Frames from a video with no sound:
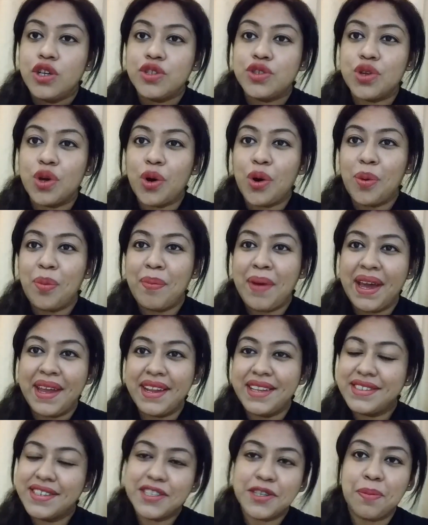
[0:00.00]
सो so,
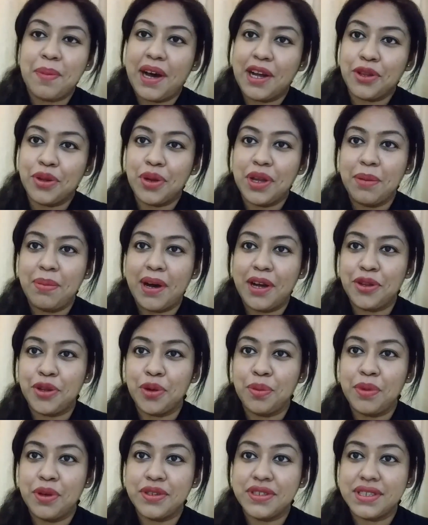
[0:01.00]
मैंने जिस बातों ही बातों
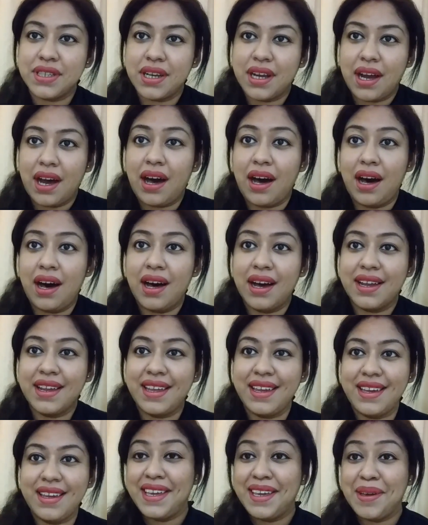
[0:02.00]
में उससे कहा
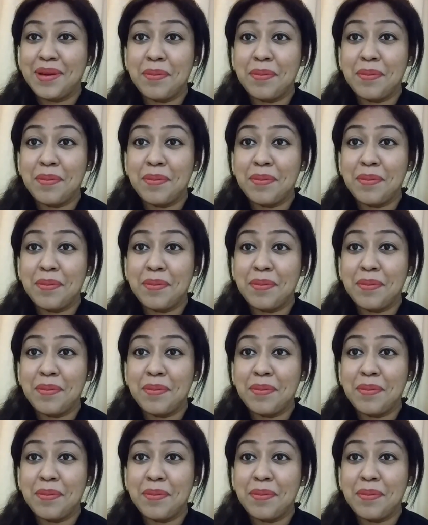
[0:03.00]
कि